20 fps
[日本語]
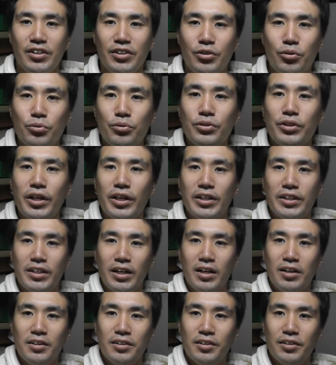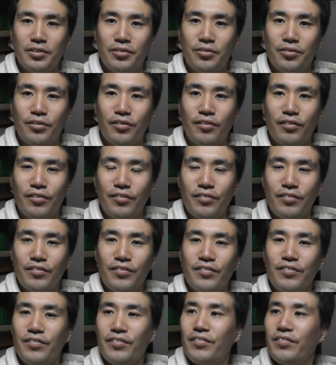よくできた、この、
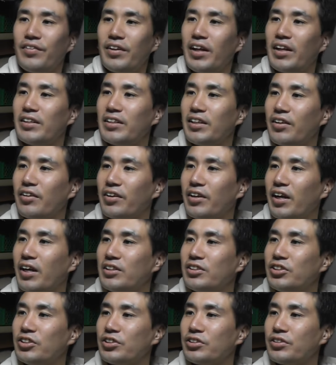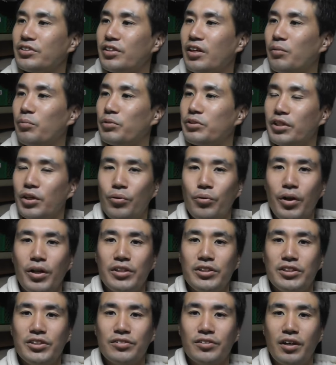なんだろう、完熟かぼちゃ、
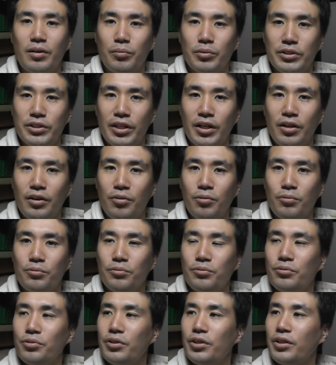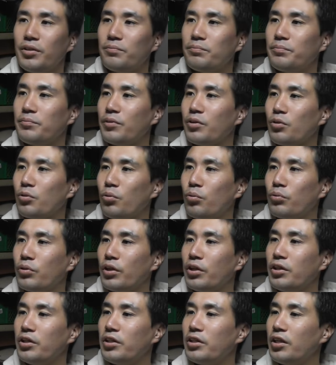オレンジのかぼちゃ、本当に、こん
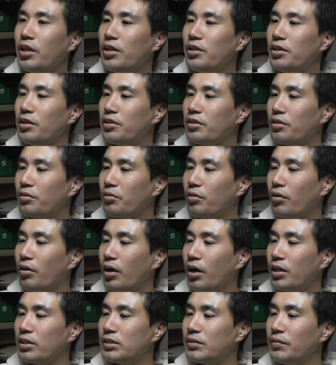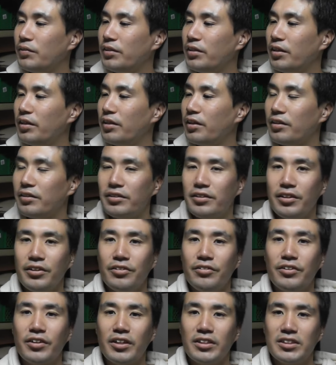なに綺麗にできたの初めてだなって
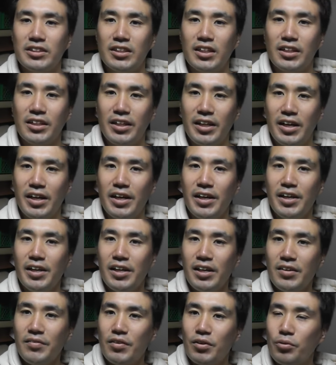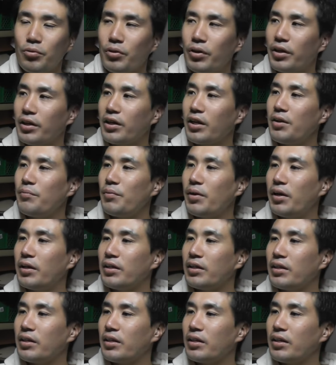いう感じなんで、今これから
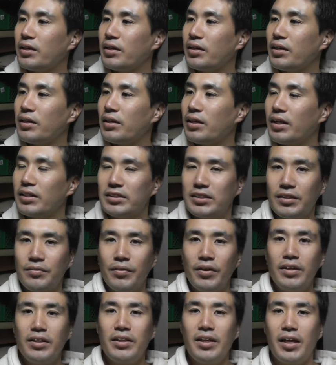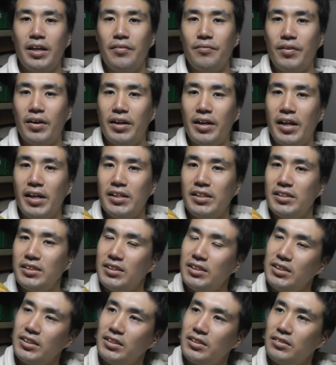まあ、かっさばいて、まあ
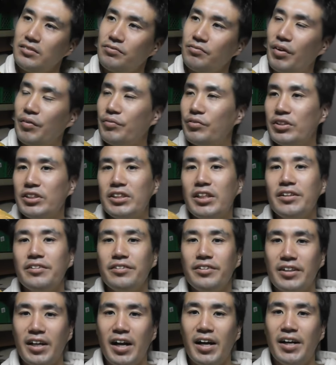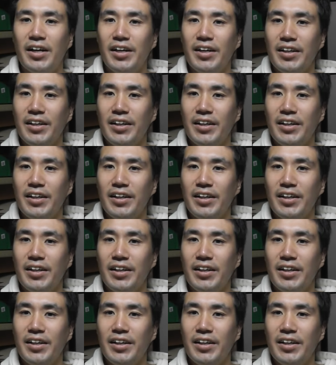レンチン、まあ蒸してくるか。